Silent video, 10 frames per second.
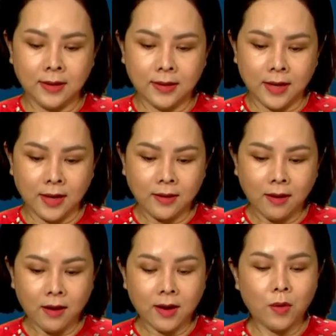Để
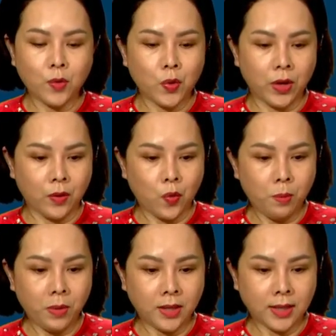cho câu chuyện của
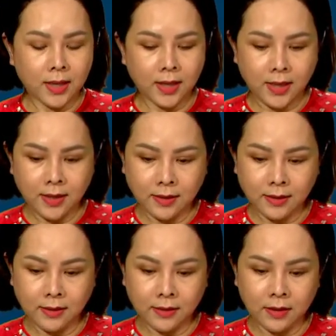mình hay
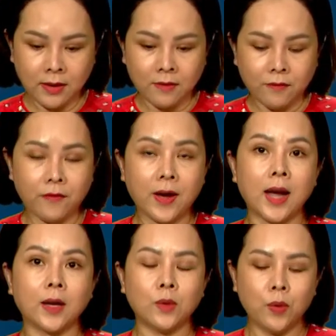hơn
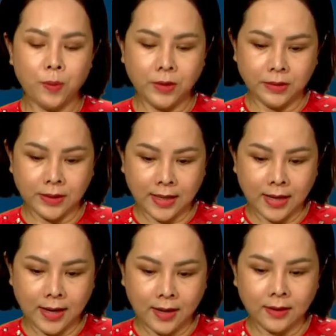và thu hút người
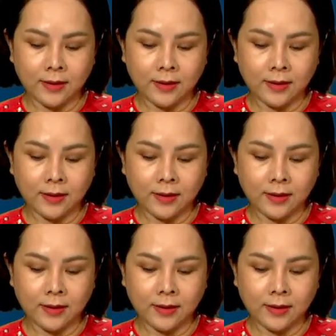nghe